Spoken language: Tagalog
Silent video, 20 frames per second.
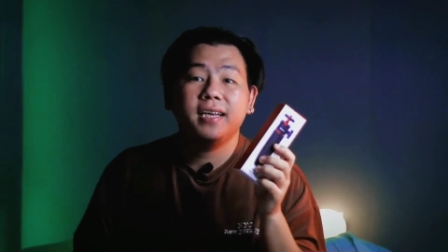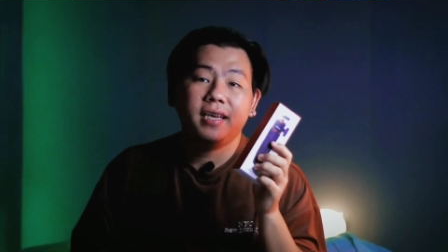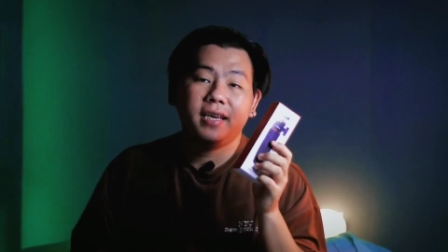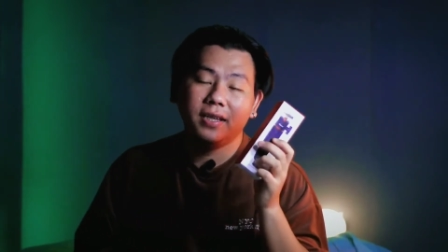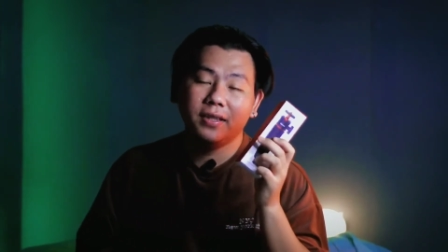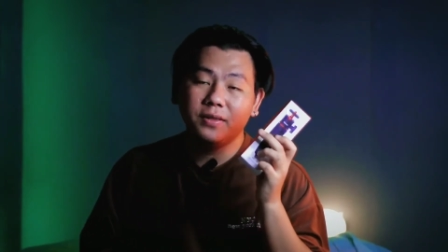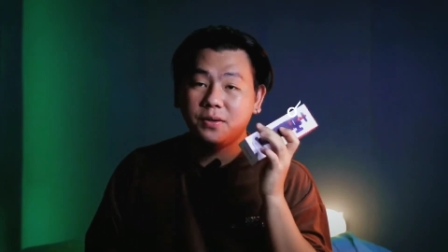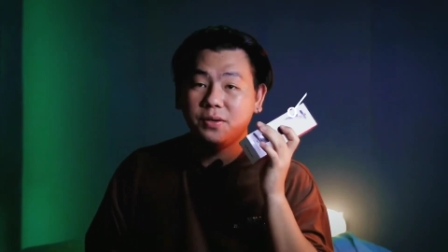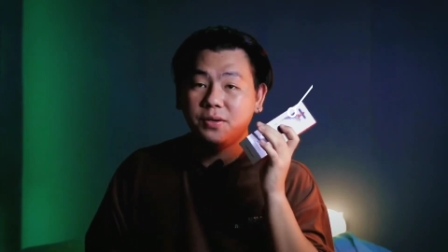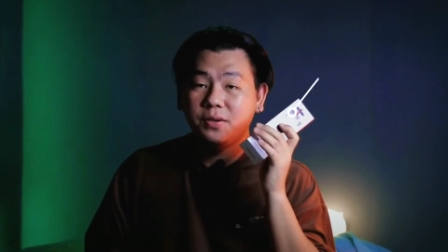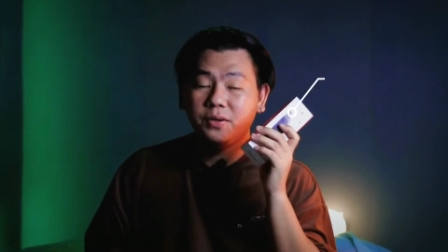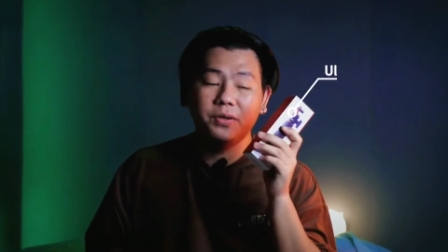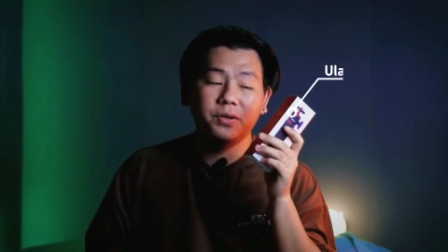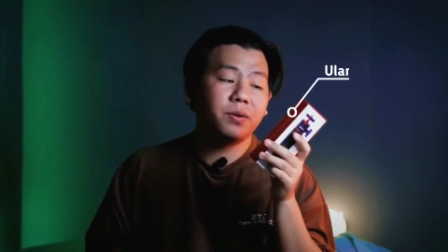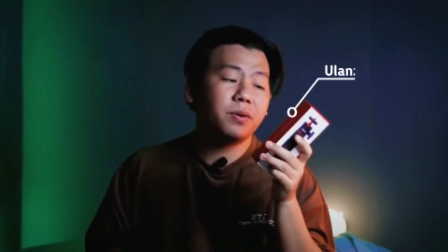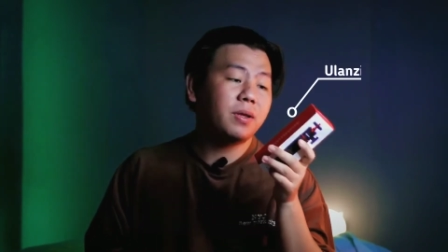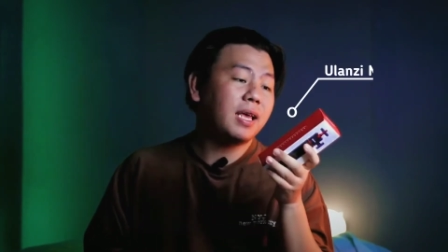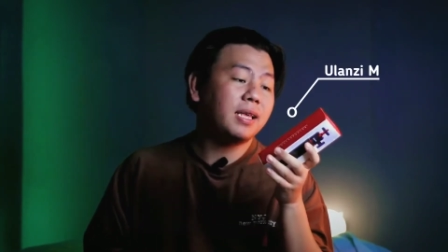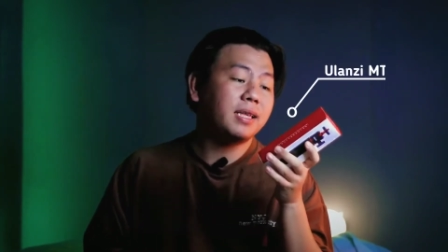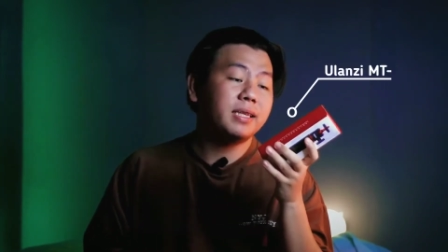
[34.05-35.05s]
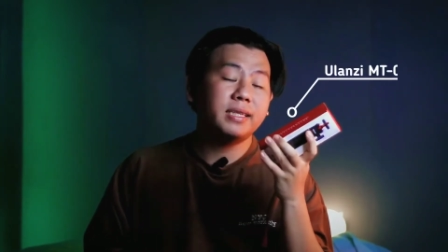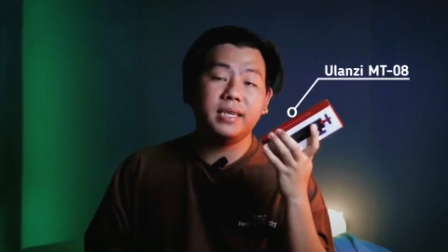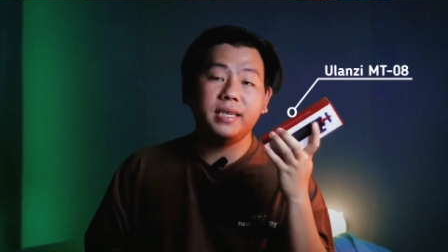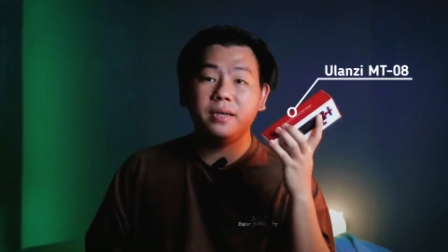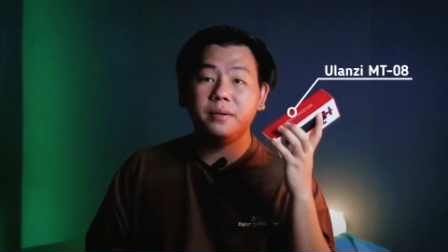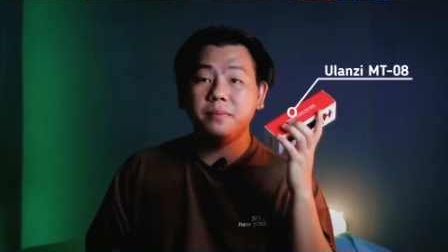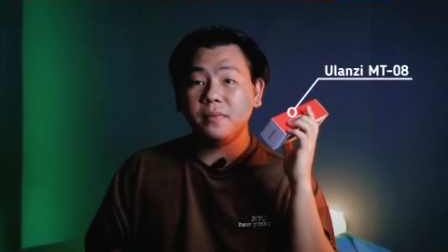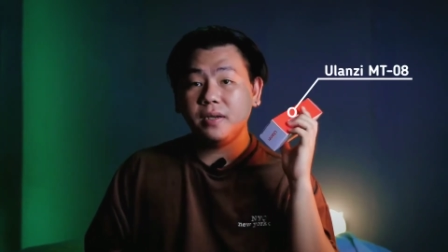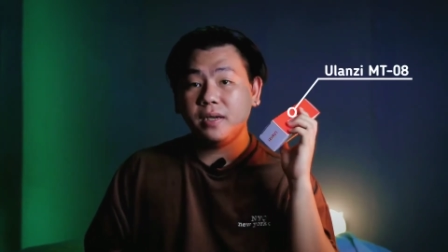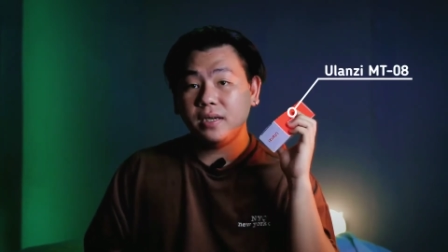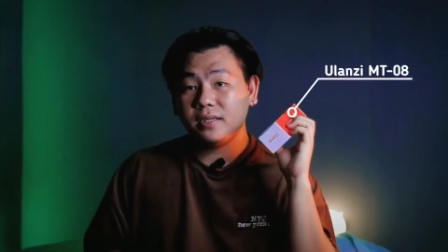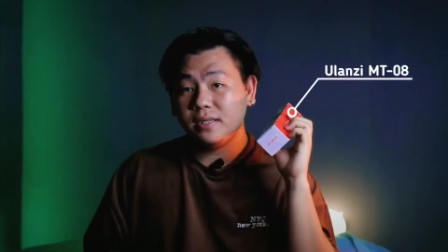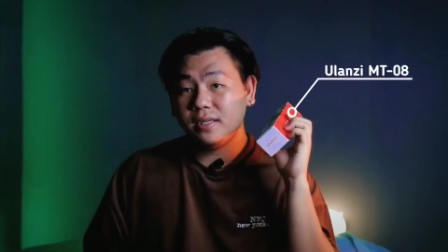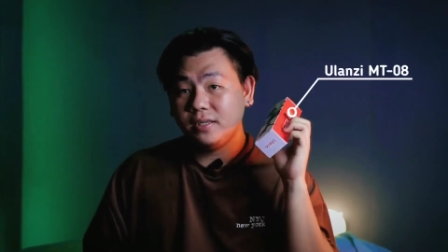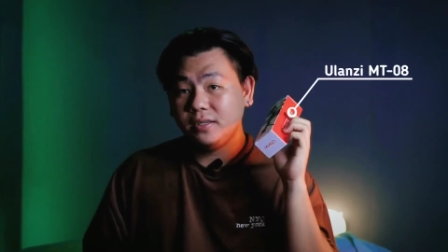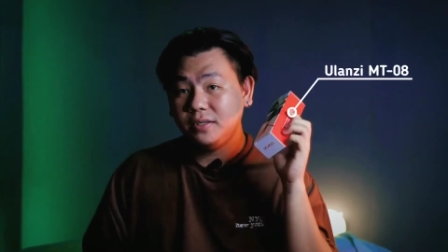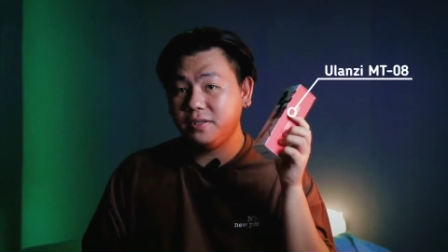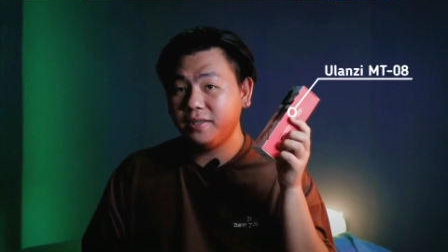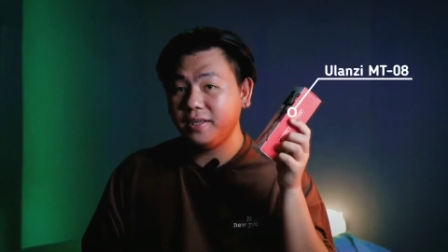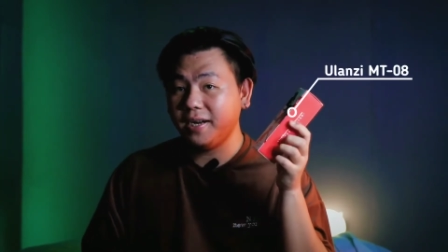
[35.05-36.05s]
Ito yung Ulan SIM
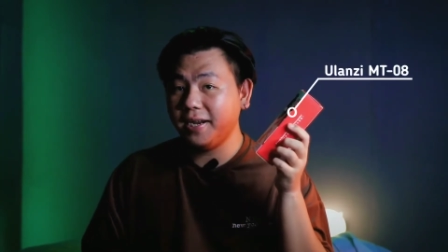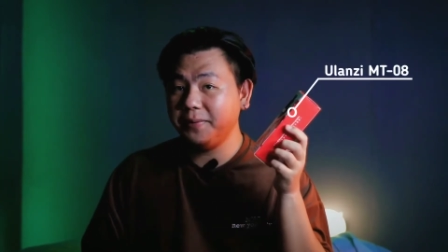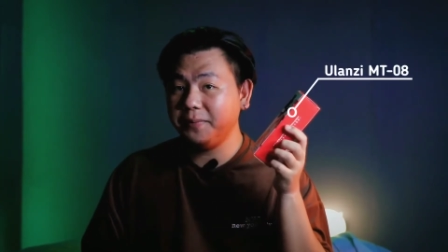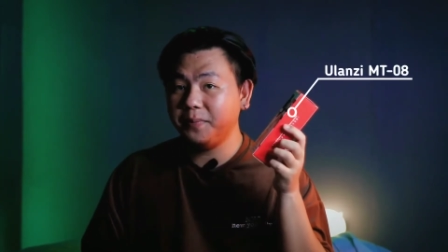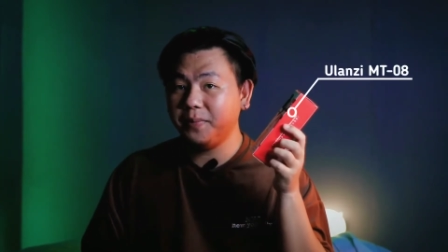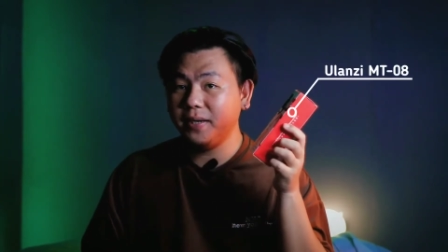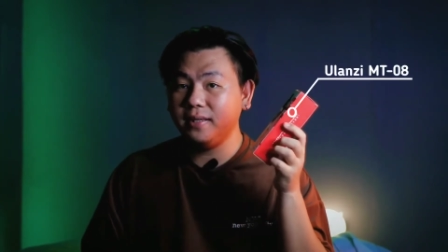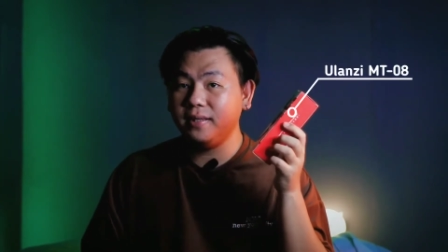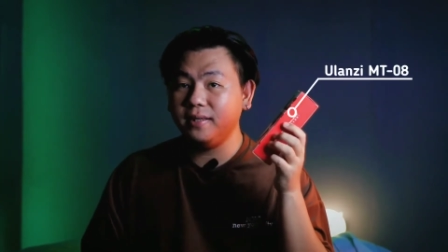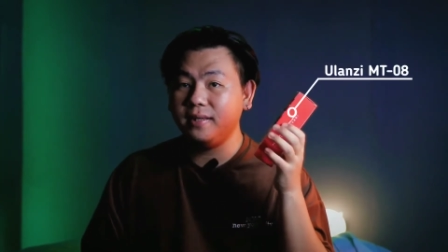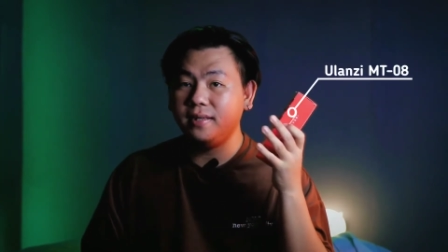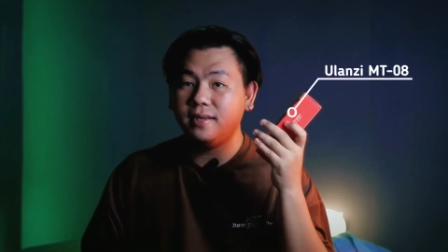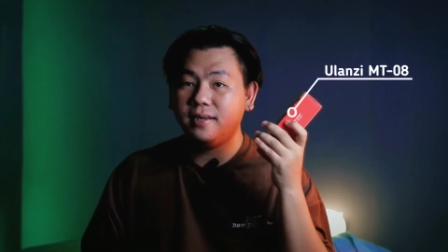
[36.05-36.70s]
extension tripod.